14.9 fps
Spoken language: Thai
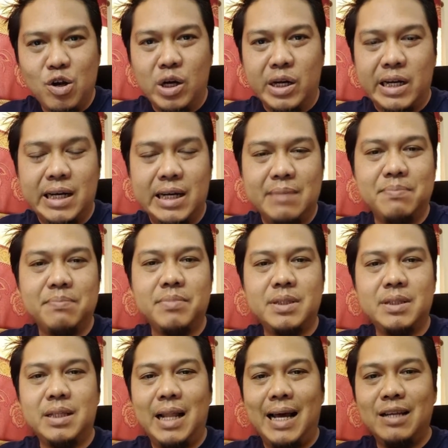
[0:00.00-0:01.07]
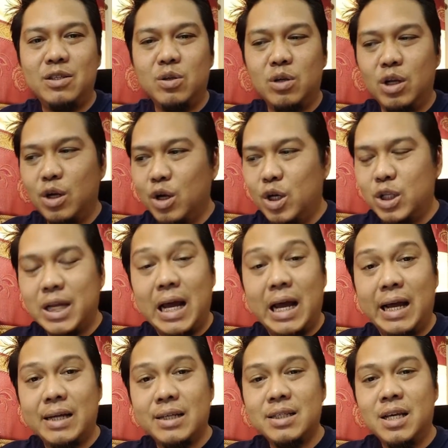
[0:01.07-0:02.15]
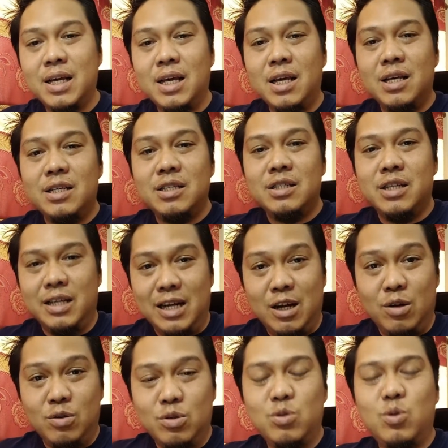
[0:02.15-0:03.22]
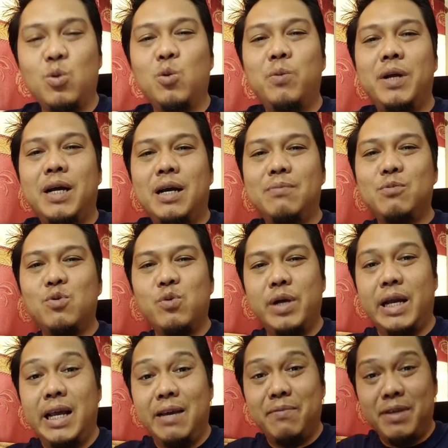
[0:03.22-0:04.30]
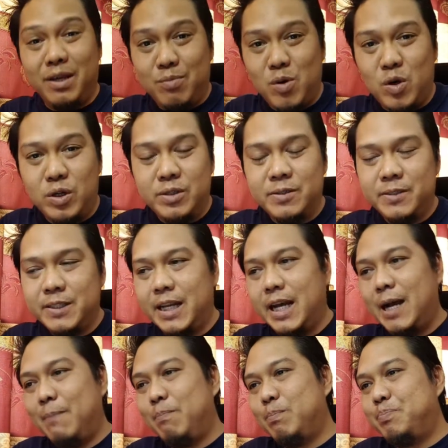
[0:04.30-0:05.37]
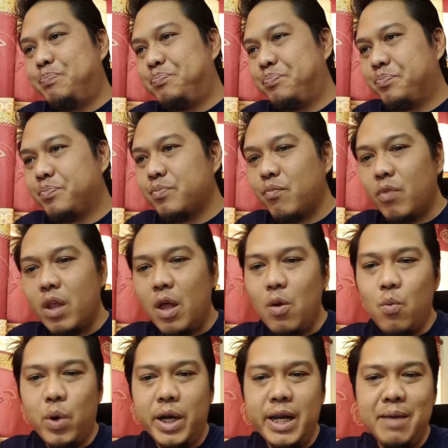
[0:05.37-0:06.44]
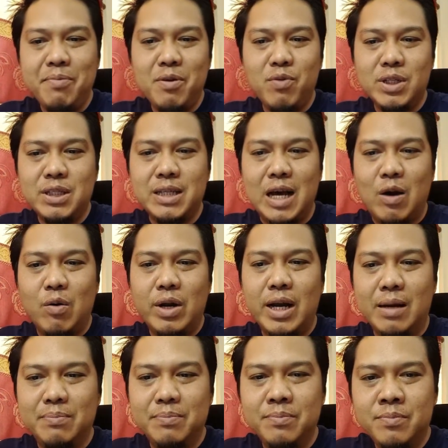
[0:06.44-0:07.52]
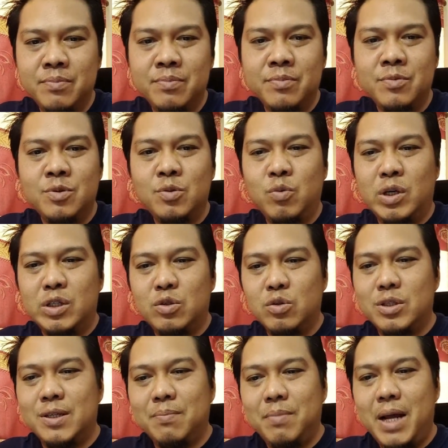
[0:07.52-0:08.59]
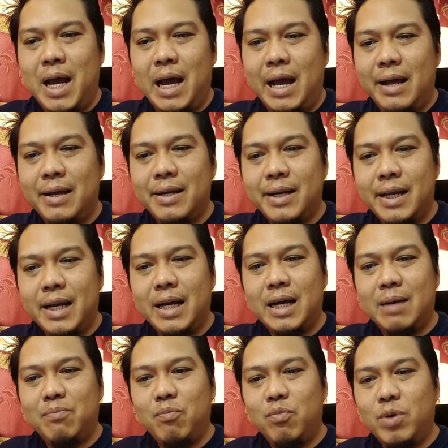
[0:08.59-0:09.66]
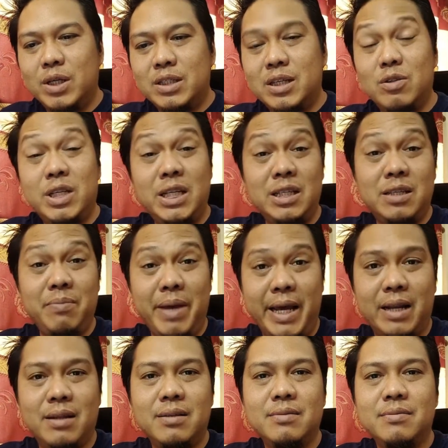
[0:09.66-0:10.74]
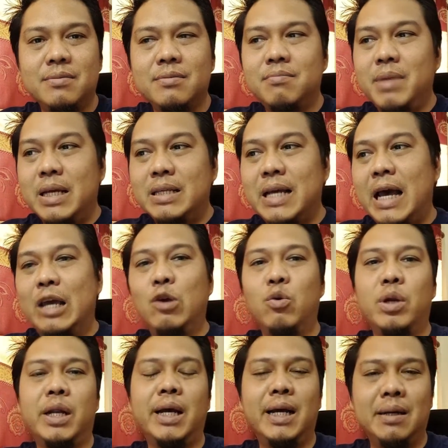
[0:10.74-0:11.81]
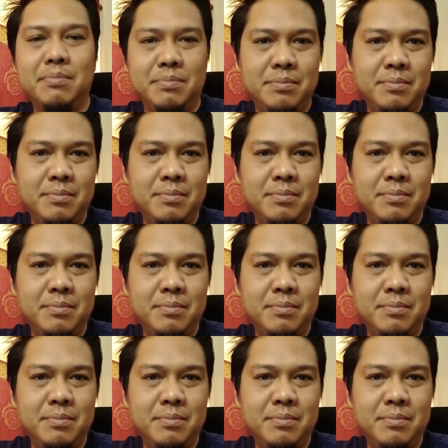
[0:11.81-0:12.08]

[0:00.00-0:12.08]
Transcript: กรณ์นะครับไลฟ์สดแล้วก็ทางช anel YouTube นะครับคุยเลขพยากรณ์นะครับ วันนี้เป็นวันเสาร์นะครับวันสุดสัปดาห์นะครับ วันเสาร์ที่ 11 เมษายนนะครับ